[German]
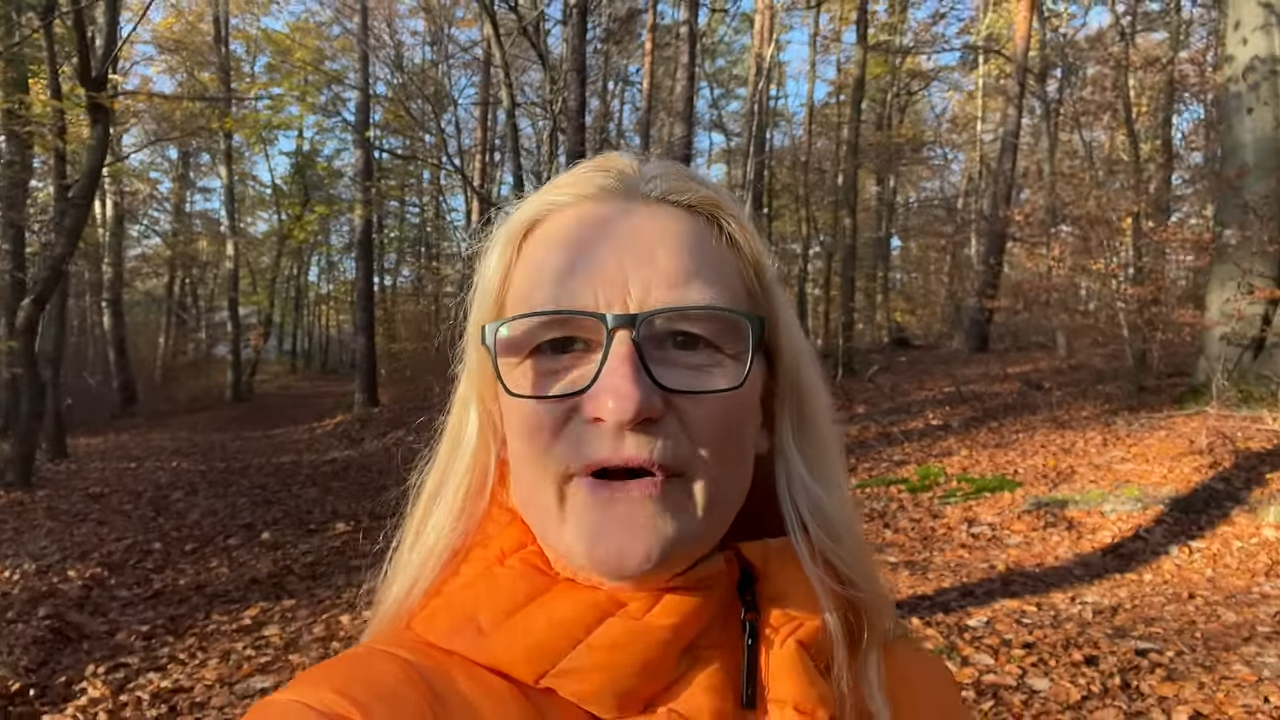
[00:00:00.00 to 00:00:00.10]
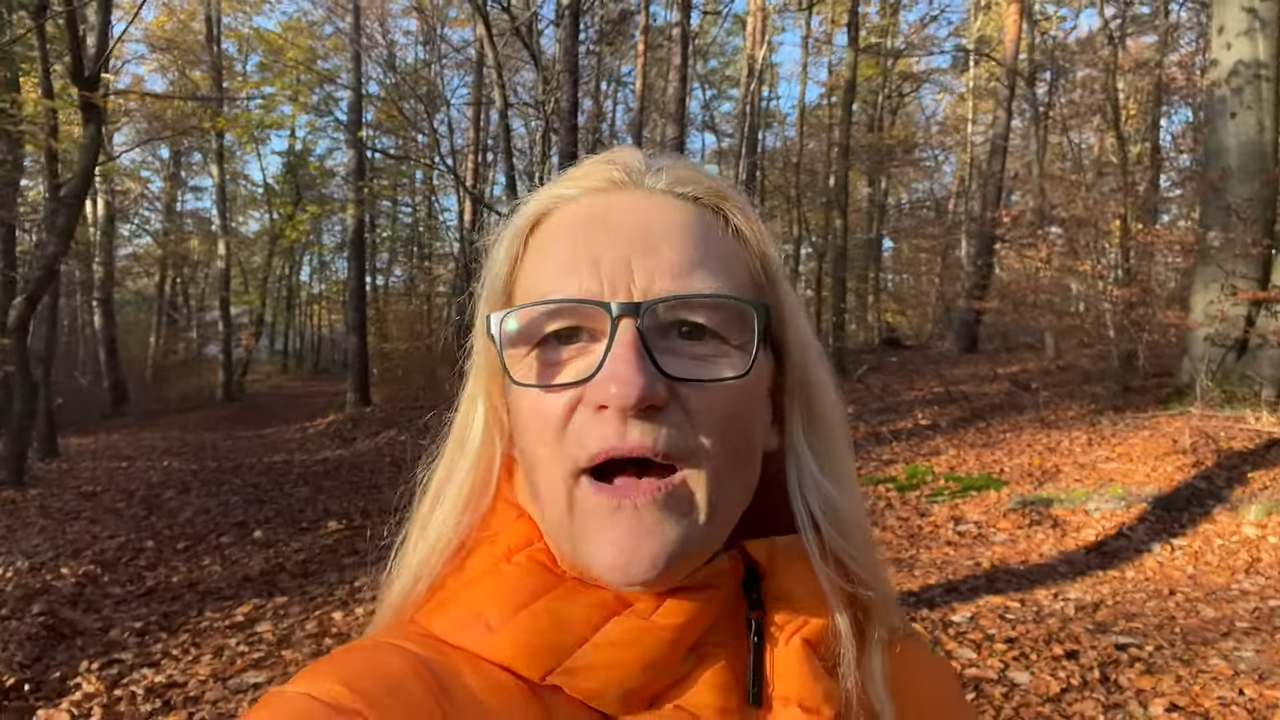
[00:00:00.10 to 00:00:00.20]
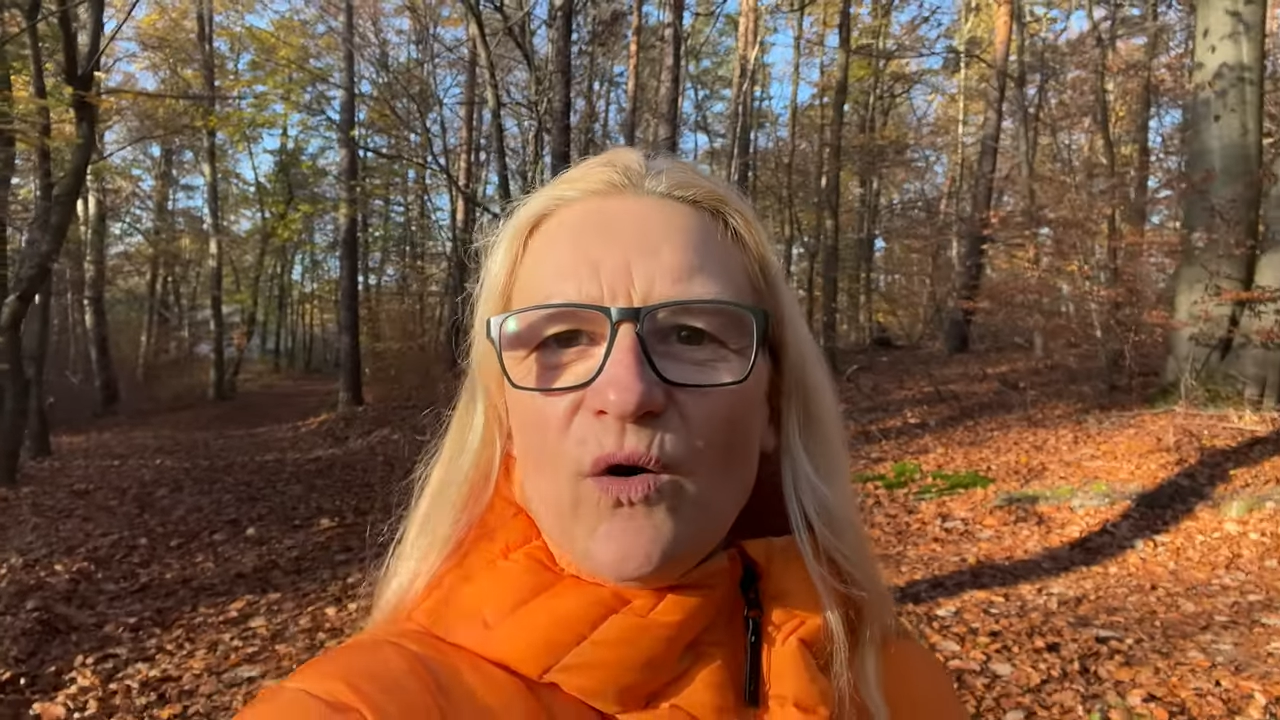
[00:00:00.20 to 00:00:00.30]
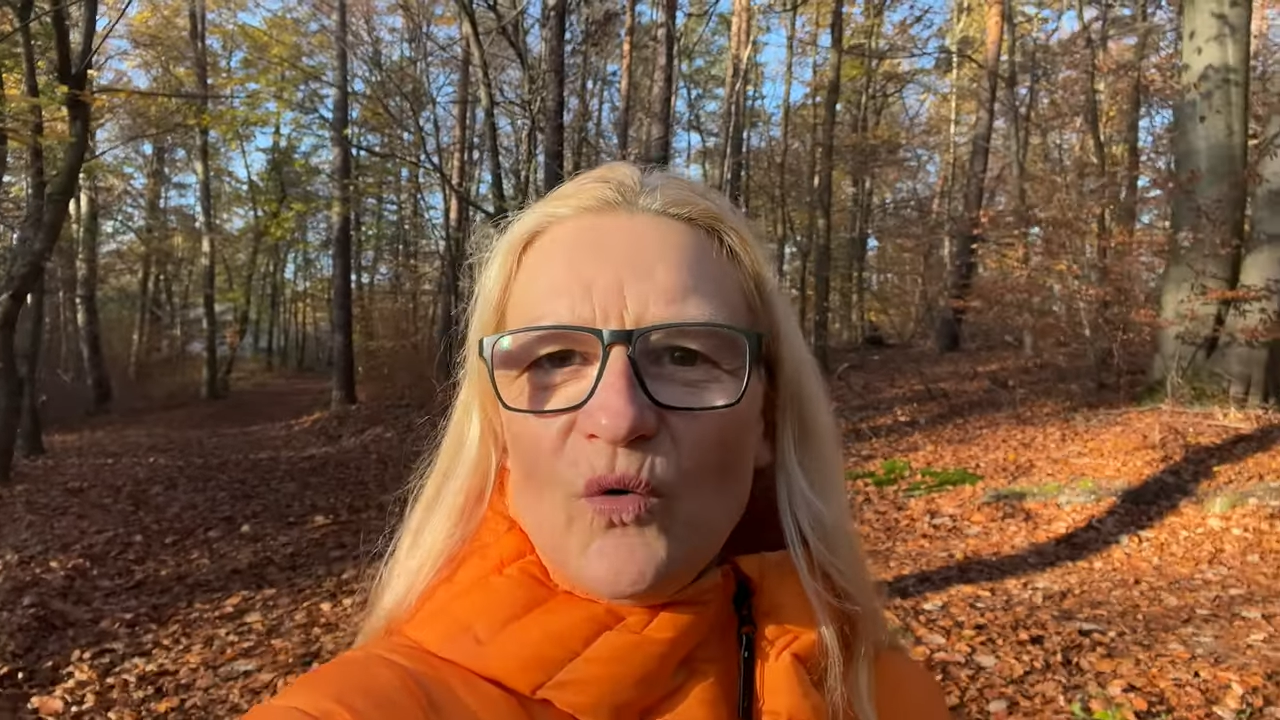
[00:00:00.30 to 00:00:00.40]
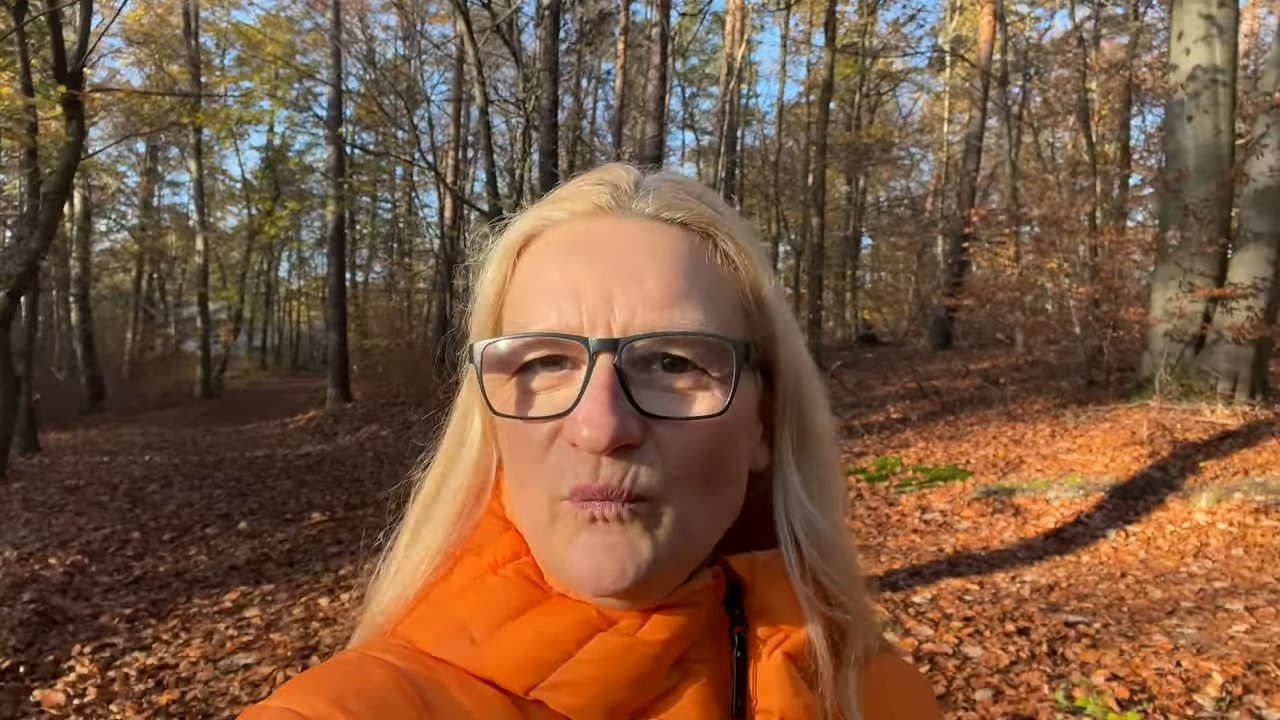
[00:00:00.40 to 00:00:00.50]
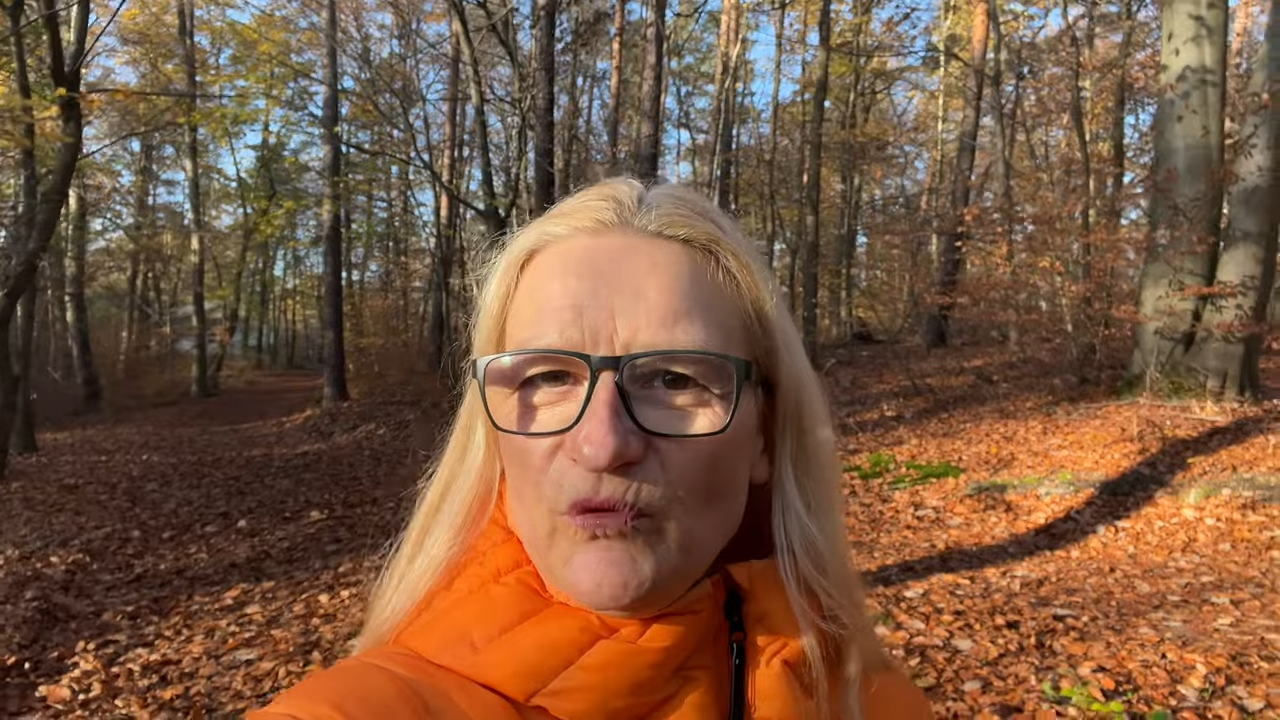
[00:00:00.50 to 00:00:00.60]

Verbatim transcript: warum